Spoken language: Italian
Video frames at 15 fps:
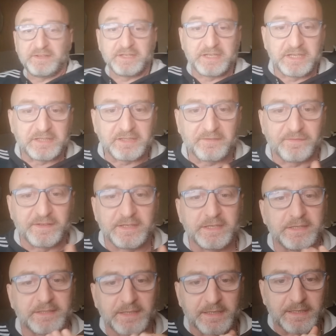è finita, è
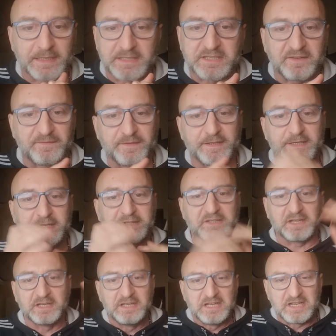finita ragazzi, è
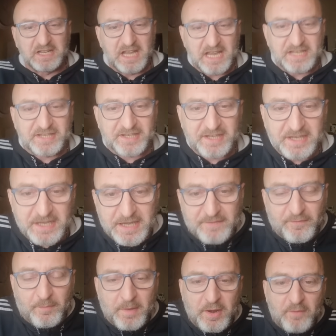finita. Che
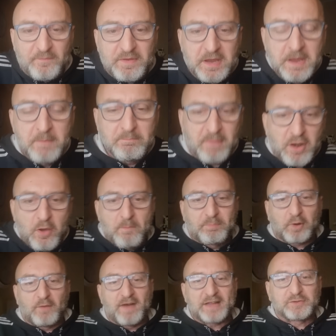schifo, ma non, vi, ma non
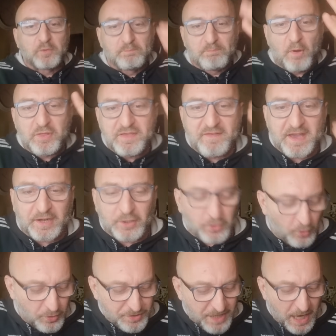provate un po' di
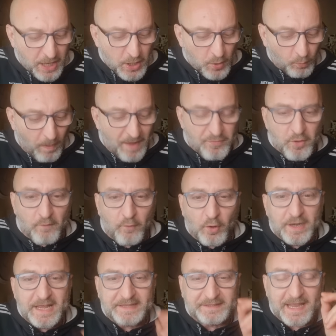vergogna quando
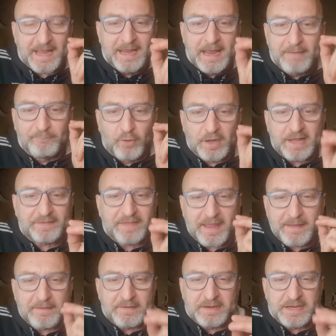volete, volete
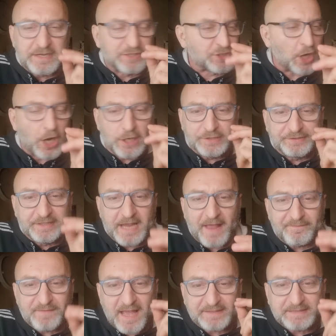i soldi,
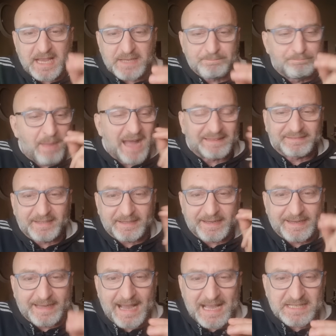andate a
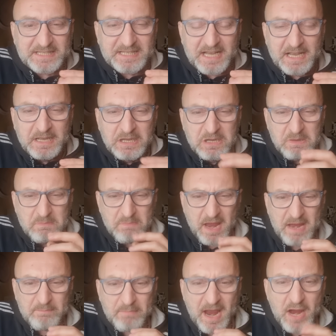sbattere cassa, ma,
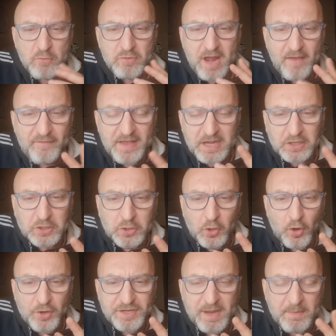ma è una
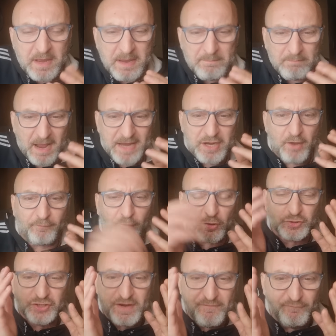vergogna. Ma io
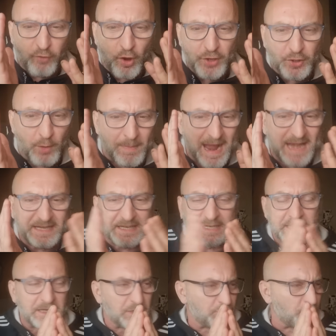fossi in voi
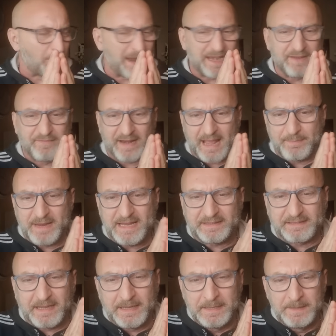domani, domani
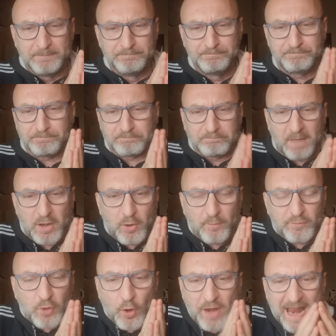veramente ma
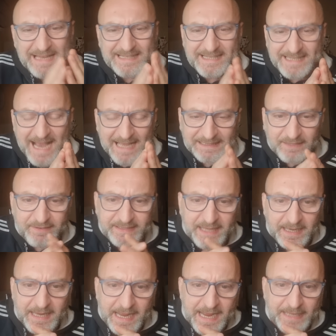non, non, alzatevi
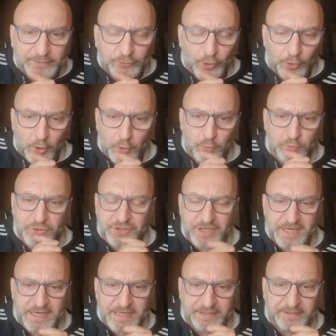da letto, non
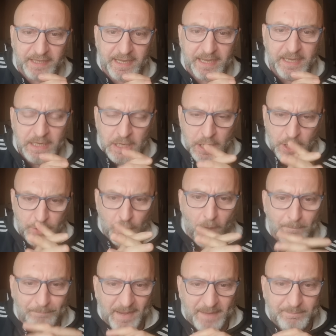uscite,
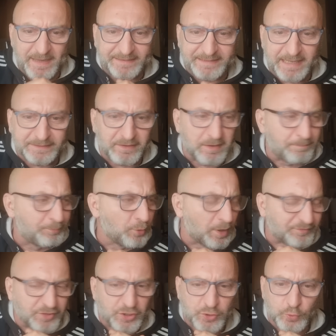non permettetevi più
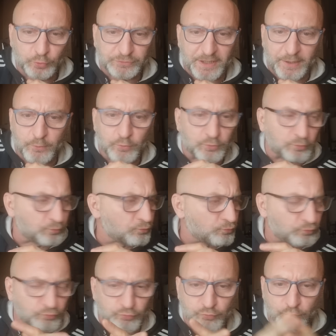a discutere
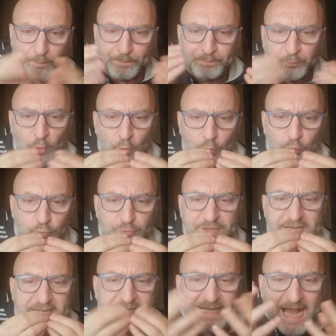un, un,
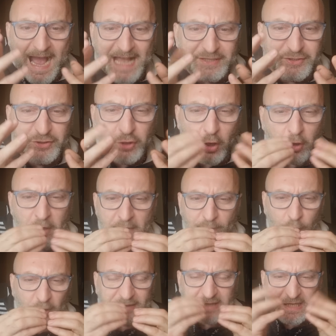ingaggio,
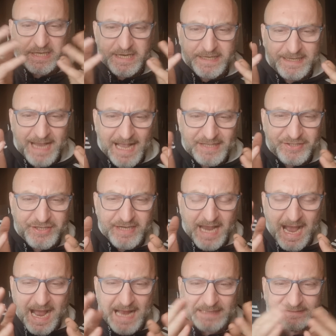volete gli ingaggi
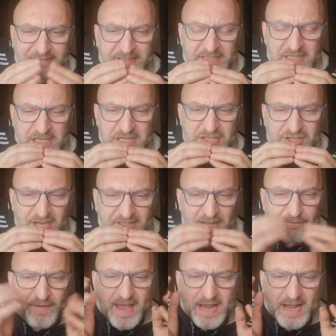alti, siete